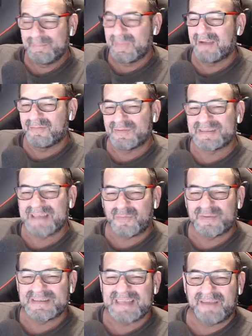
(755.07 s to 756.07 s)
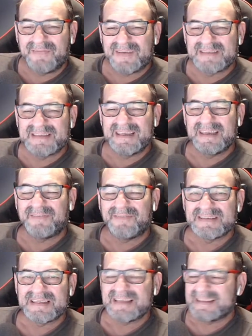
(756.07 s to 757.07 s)
tá? Você consegue fazer,
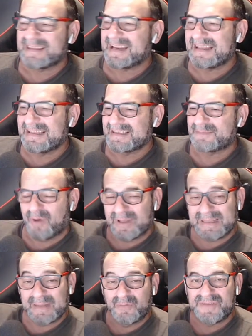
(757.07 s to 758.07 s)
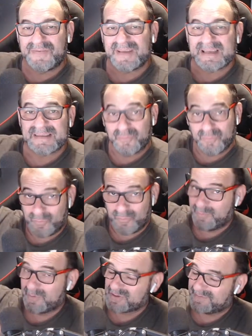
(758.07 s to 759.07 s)
fazer as entradas. Bota a notificação no
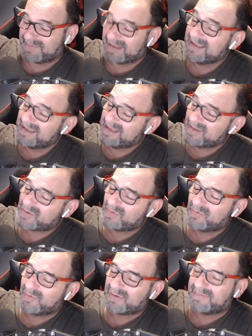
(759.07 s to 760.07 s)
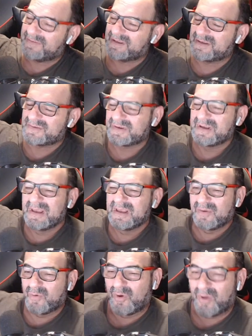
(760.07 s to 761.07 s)
grupo, eu já falei isso no outro vídeo.
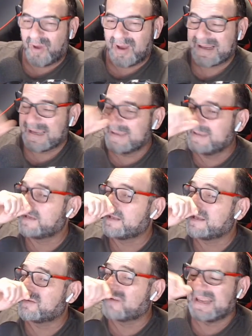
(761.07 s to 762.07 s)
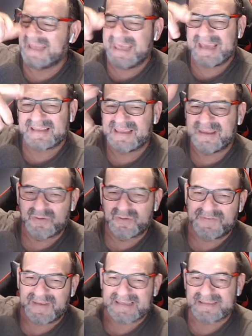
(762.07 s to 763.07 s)
Coloca aí, liga o alerta e a
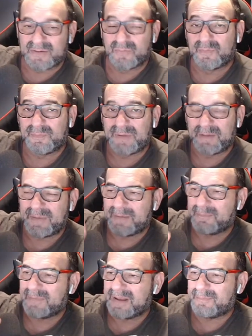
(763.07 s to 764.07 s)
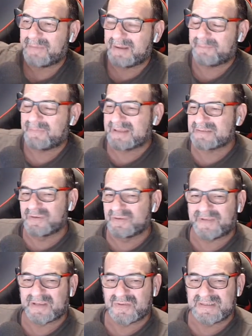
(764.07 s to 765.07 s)
notificação para as
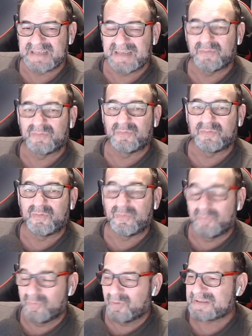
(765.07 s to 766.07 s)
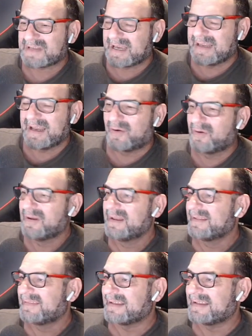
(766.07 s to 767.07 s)
notificações aí do, do, do nosso canal,
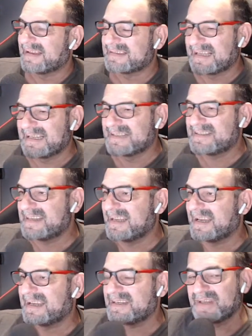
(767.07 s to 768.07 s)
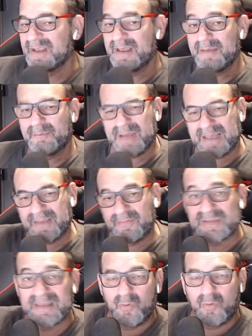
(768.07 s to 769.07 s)
tá? da sala de sinais, para que
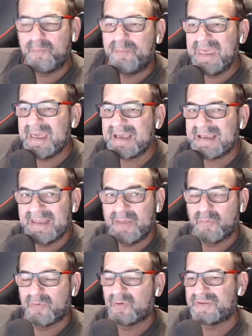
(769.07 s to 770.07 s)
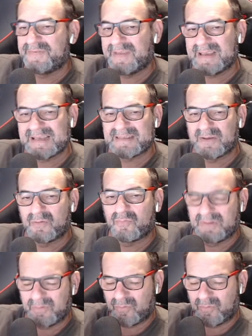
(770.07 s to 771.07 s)
você não perca nenhuma notificação
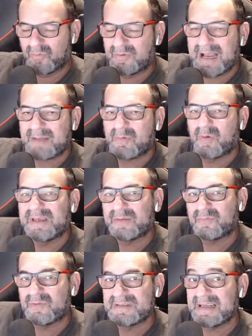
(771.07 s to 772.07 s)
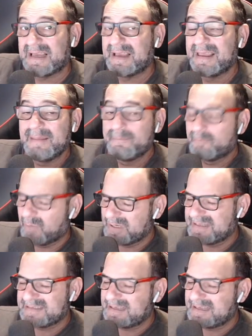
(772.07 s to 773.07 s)
quando eu colocar qualquer coisa lá.
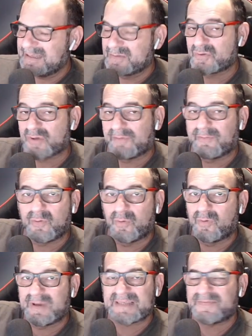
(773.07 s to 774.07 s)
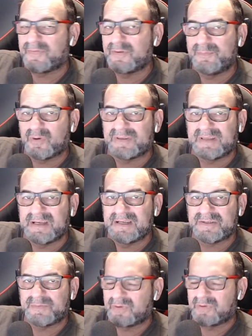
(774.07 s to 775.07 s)
Pode ter certeza, eu só vou colocar se for
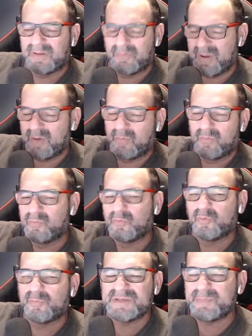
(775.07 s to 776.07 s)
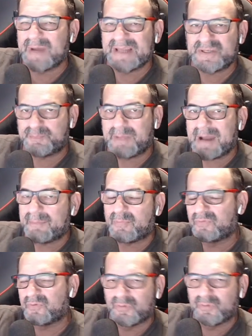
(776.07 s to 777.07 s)
importante, porque não é um grupo de bate-papo
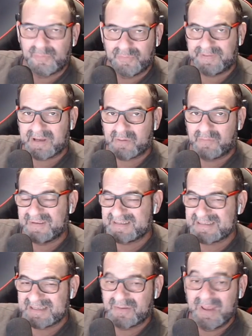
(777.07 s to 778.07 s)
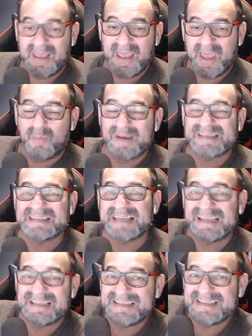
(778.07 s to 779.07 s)
onde todo mundo fica conversando. É uma
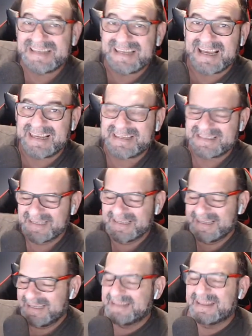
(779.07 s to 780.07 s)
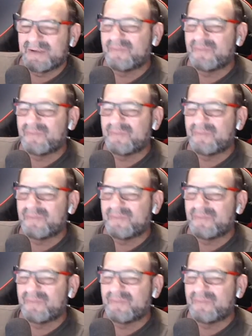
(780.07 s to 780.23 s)
sala de sinais. Então